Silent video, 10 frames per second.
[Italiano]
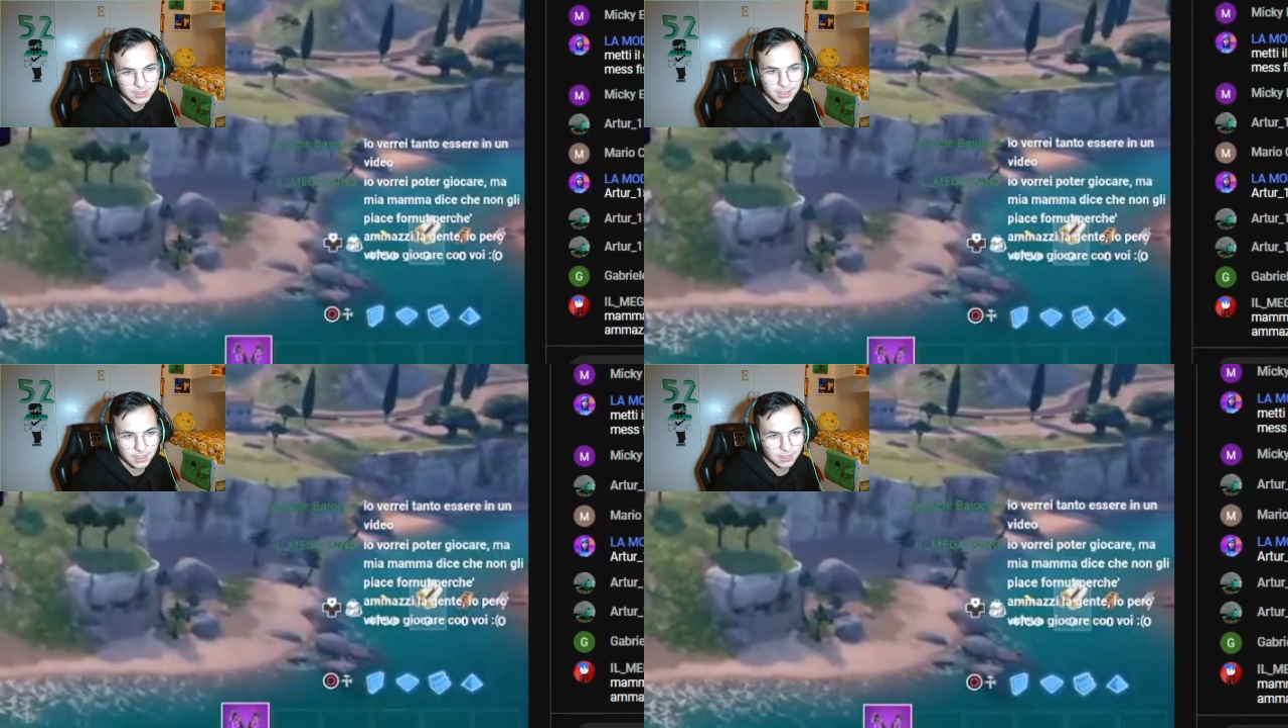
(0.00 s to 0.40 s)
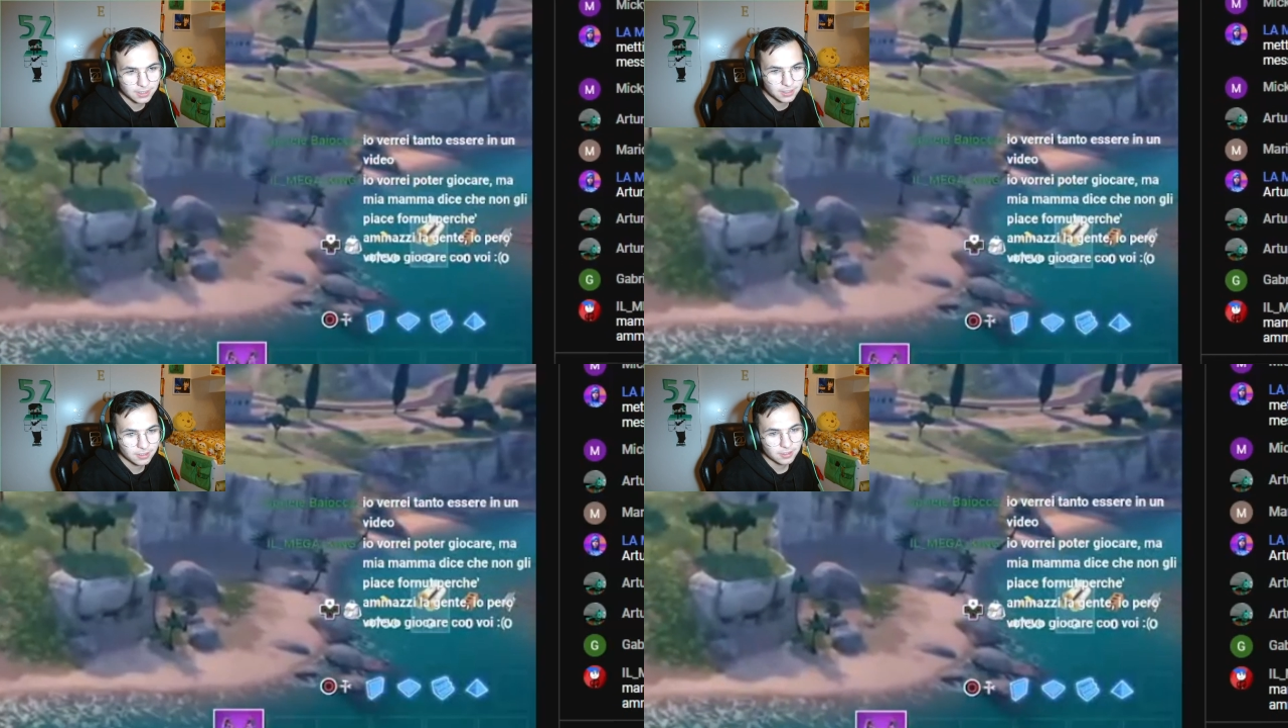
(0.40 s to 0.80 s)

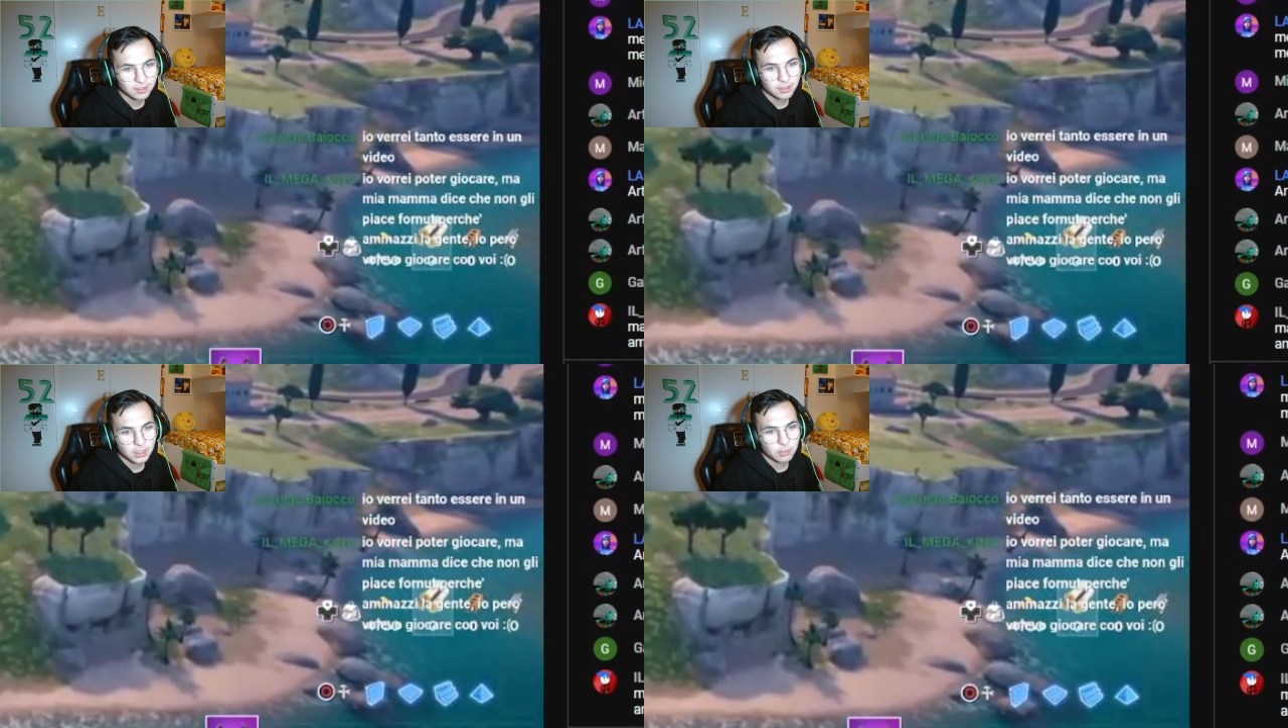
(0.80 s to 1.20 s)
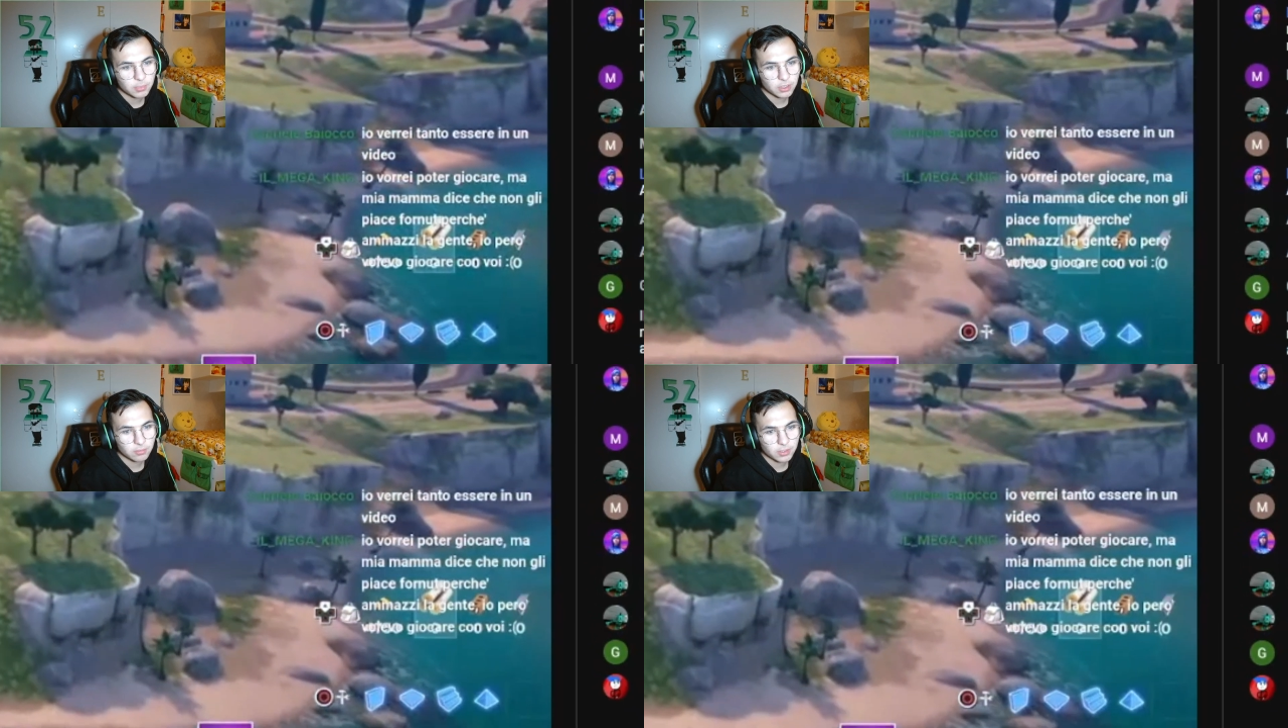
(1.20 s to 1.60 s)
gente Io
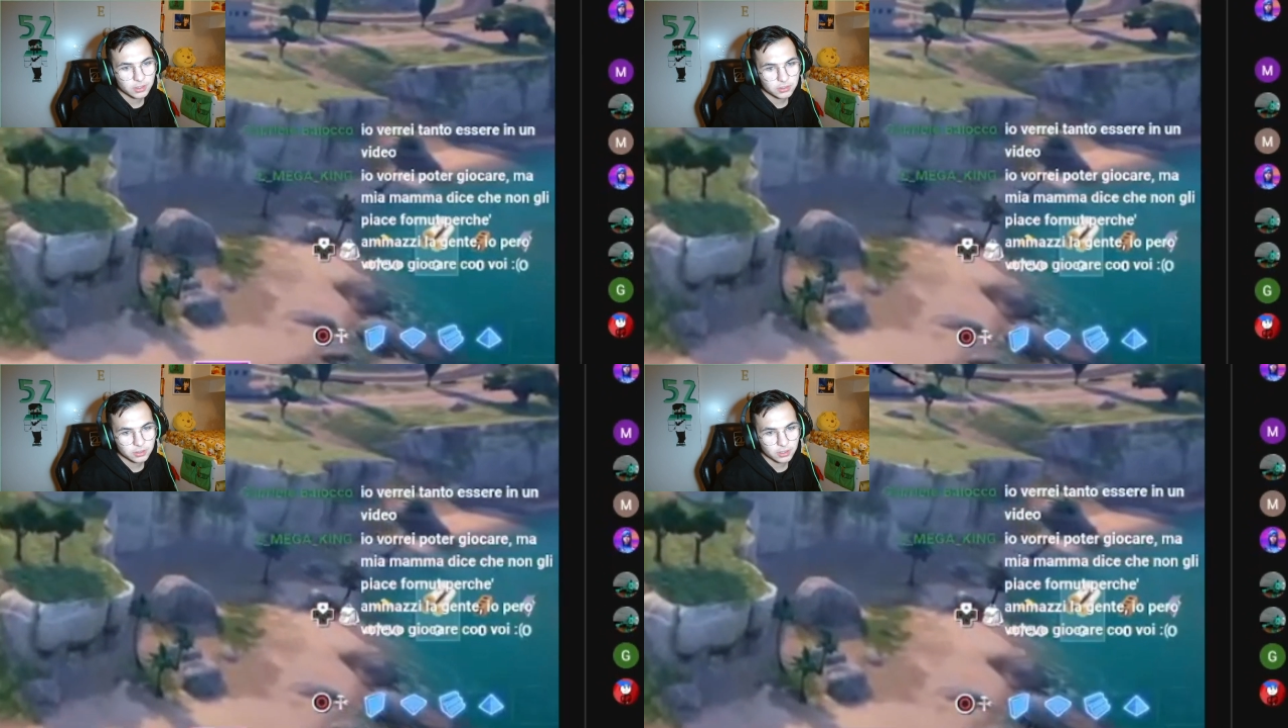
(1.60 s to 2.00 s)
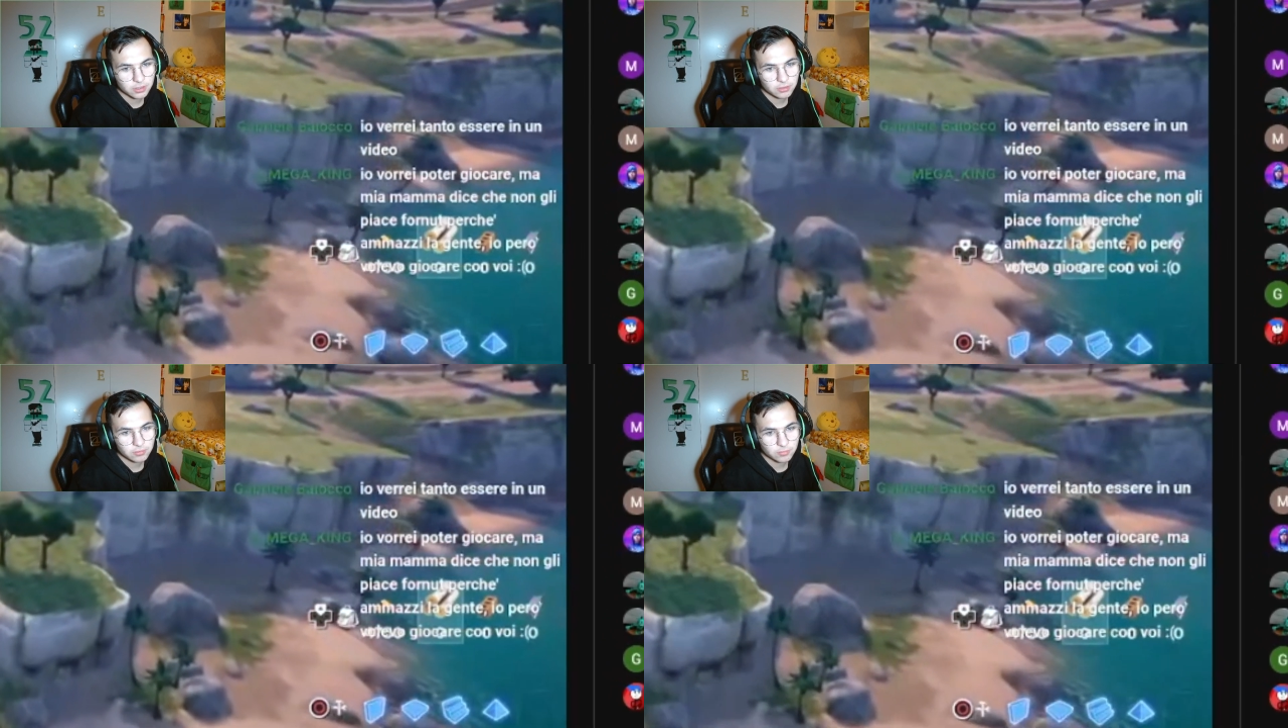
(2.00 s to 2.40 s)
però vorrei giocare con